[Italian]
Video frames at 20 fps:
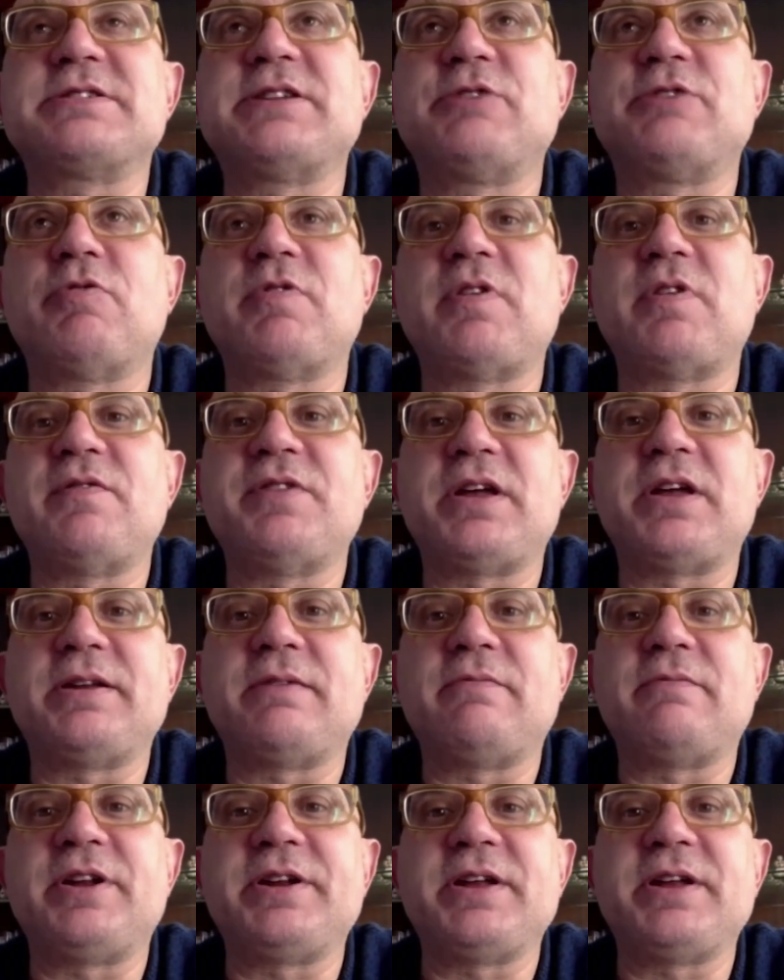questa nuova
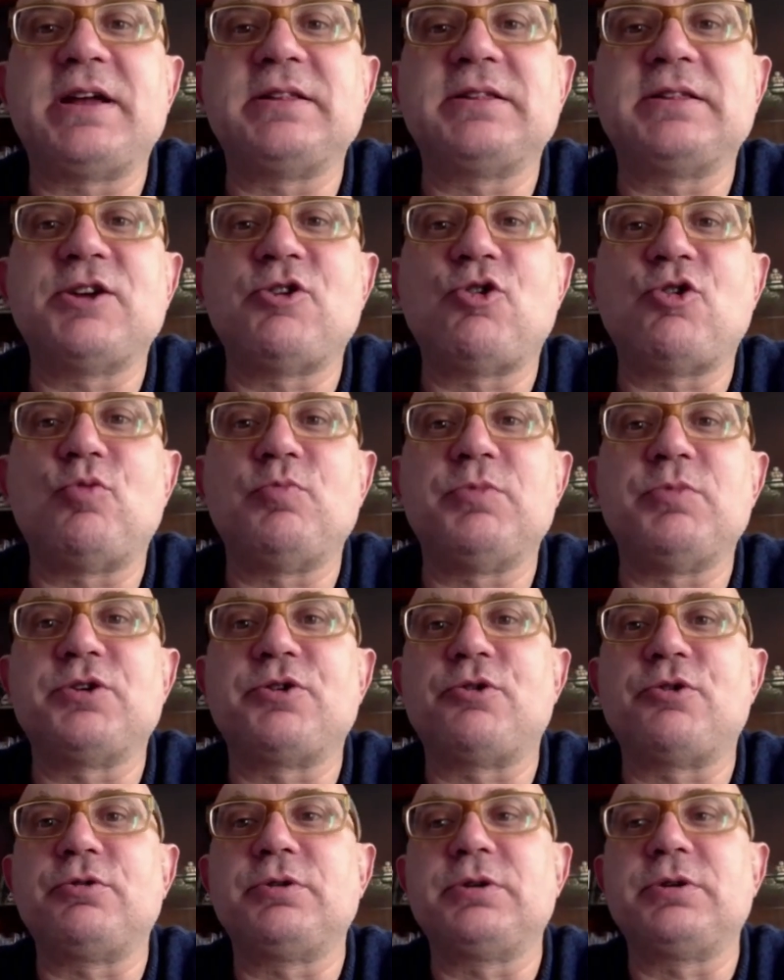variante
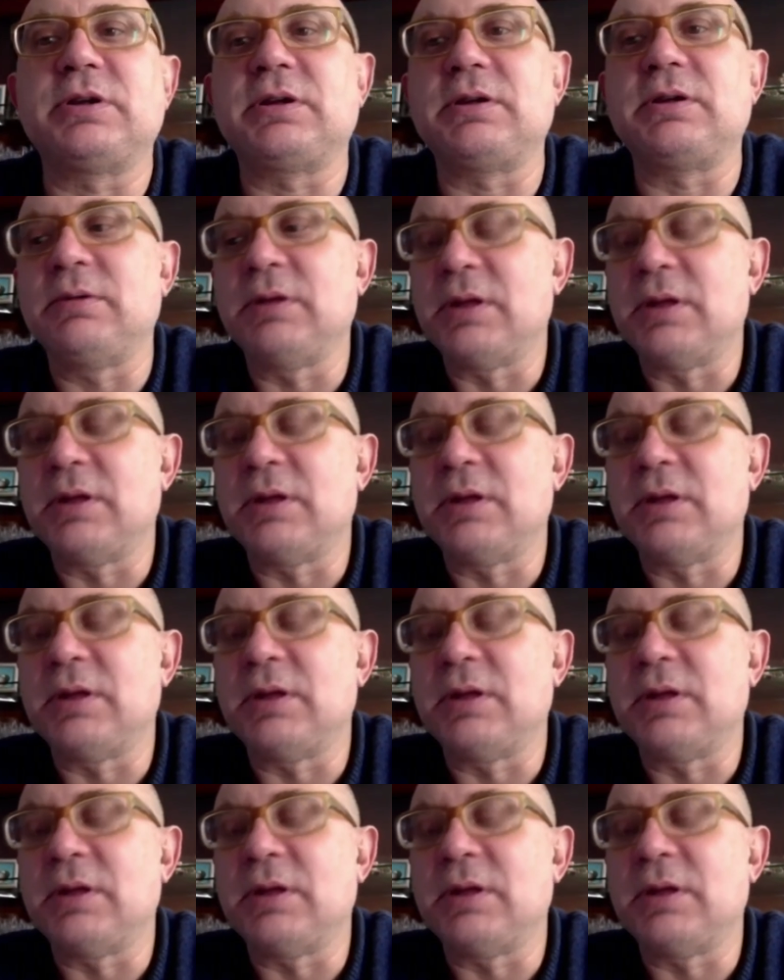Omicron,